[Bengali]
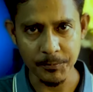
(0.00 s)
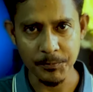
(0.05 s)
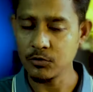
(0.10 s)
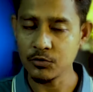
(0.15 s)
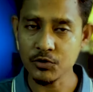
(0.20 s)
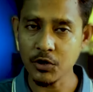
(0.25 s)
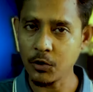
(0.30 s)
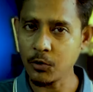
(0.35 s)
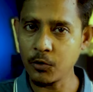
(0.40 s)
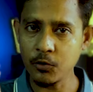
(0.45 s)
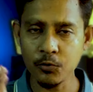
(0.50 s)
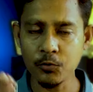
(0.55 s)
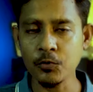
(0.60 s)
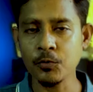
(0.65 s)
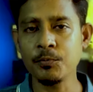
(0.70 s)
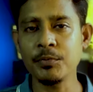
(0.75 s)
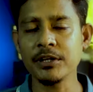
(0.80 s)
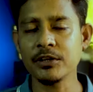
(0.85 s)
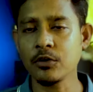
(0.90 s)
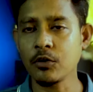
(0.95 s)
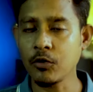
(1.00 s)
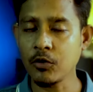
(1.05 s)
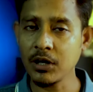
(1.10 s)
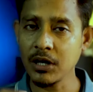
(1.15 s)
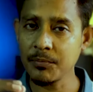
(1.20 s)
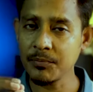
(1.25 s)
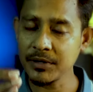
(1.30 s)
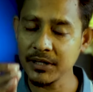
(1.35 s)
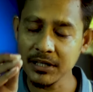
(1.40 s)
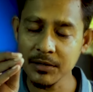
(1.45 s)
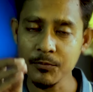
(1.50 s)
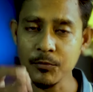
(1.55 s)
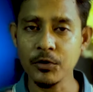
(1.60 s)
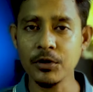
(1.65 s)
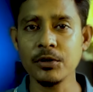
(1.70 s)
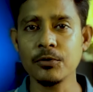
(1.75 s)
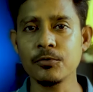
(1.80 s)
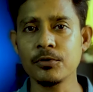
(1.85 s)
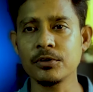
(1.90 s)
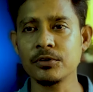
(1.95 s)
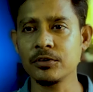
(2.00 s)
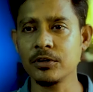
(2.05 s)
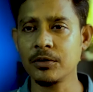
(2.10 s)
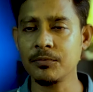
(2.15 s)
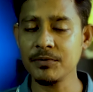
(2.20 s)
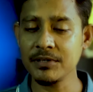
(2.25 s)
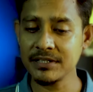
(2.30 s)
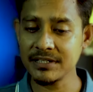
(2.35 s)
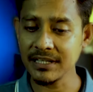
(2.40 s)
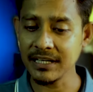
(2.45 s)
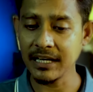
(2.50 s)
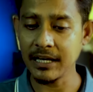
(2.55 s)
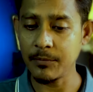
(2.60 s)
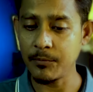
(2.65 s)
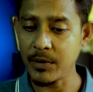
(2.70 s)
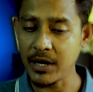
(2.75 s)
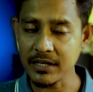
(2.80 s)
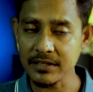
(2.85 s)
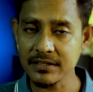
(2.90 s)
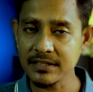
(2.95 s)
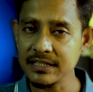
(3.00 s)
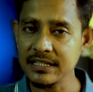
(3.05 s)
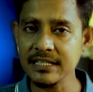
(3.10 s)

তো যখন উঠবে তখন আপনাকে মনে করতে হবে যে হ্যাঁ মাছ